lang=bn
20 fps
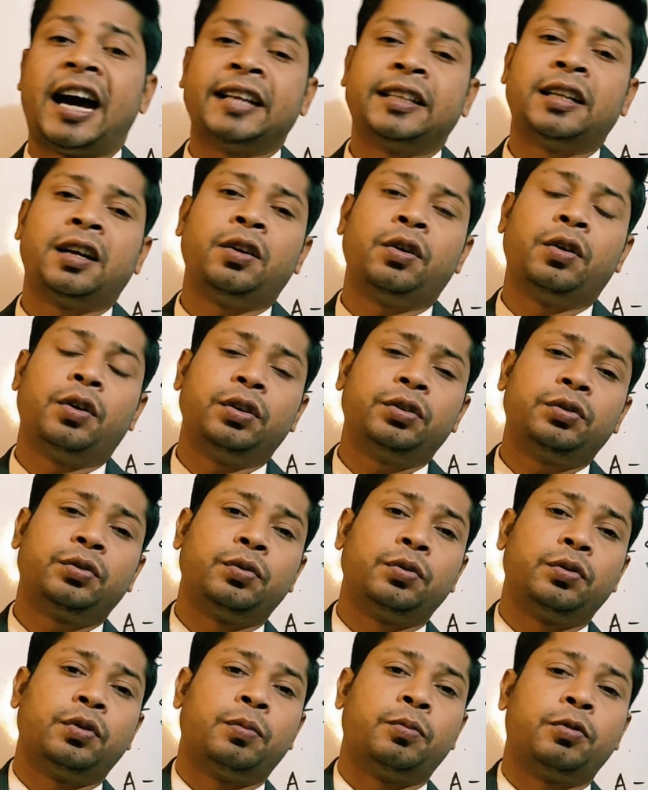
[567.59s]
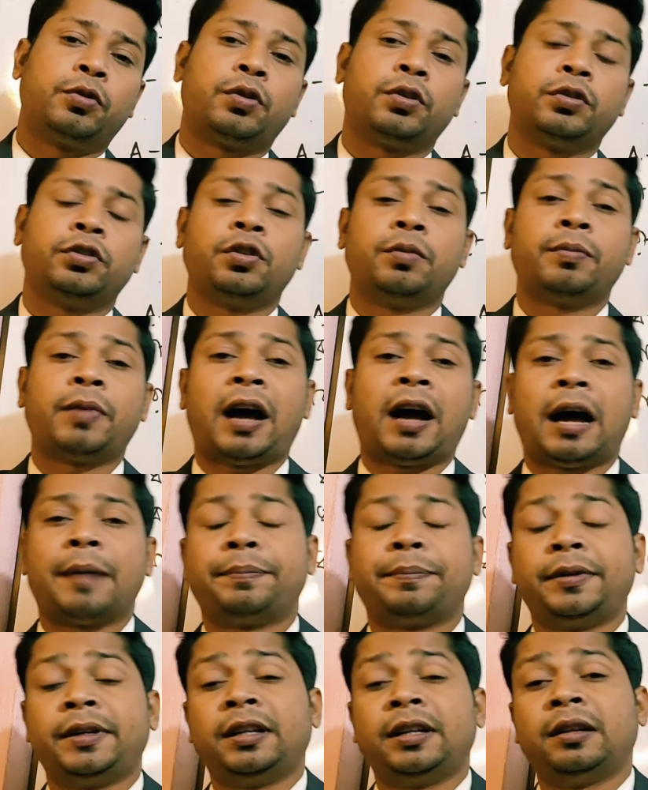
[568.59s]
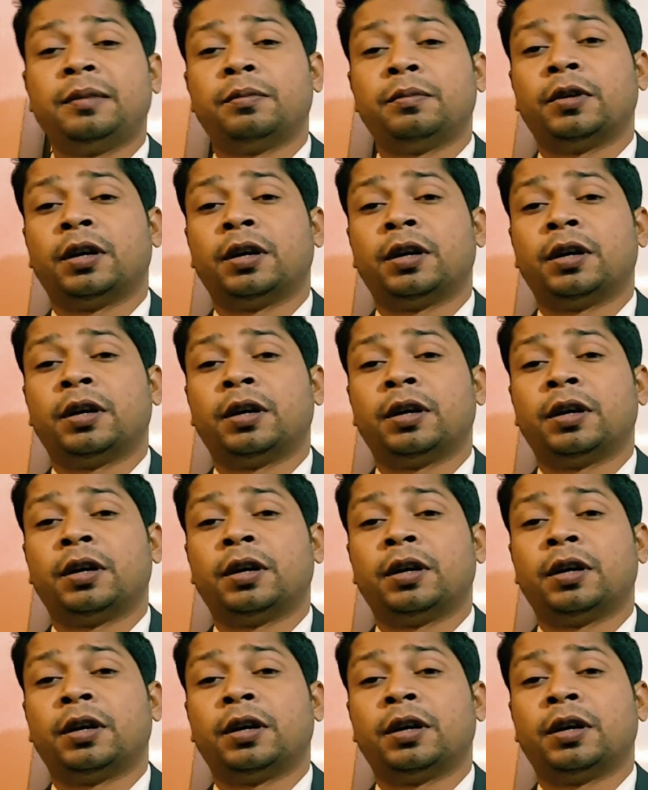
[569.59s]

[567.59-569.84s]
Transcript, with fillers: আদালত কোনো মোকদ্দমা আপিল